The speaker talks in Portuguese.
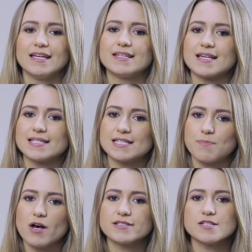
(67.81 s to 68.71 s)
e que as
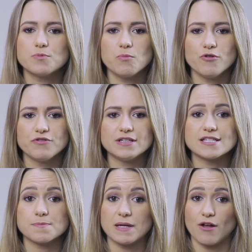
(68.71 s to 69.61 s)
respostas
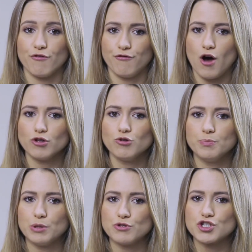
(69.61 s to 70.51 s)
promovidas pela
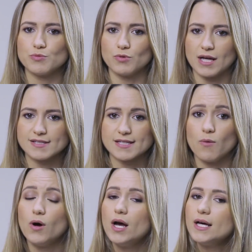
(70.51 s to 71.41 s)

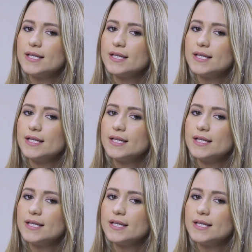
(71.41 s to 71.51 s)
fotobioestimulação